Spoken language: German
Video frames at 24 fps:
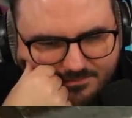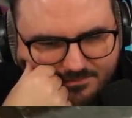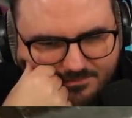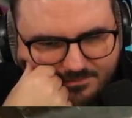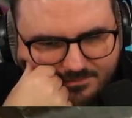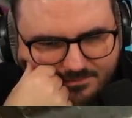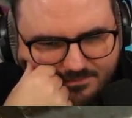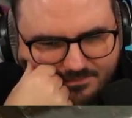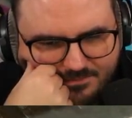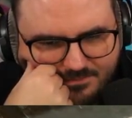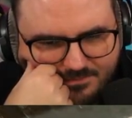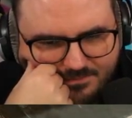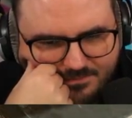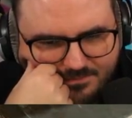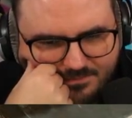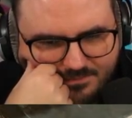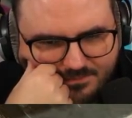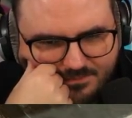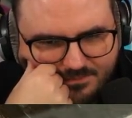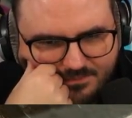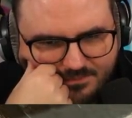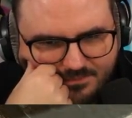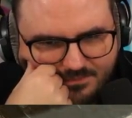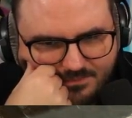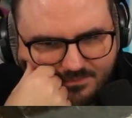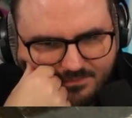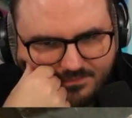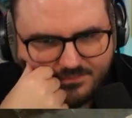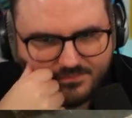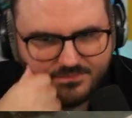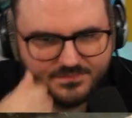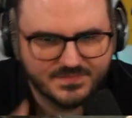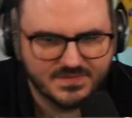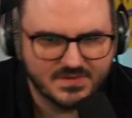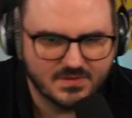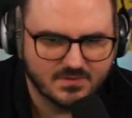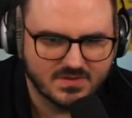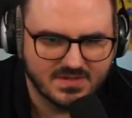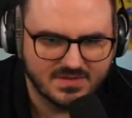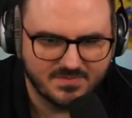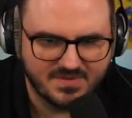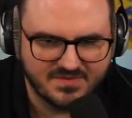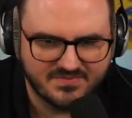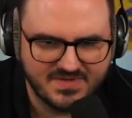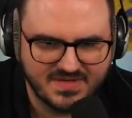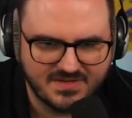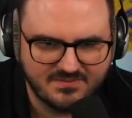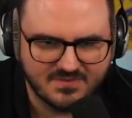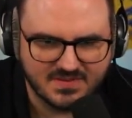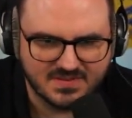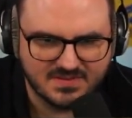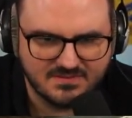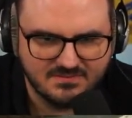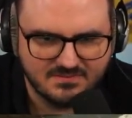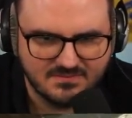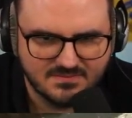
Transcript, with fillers: Kann man auch so hinstellen. Okay, perfekt, warte.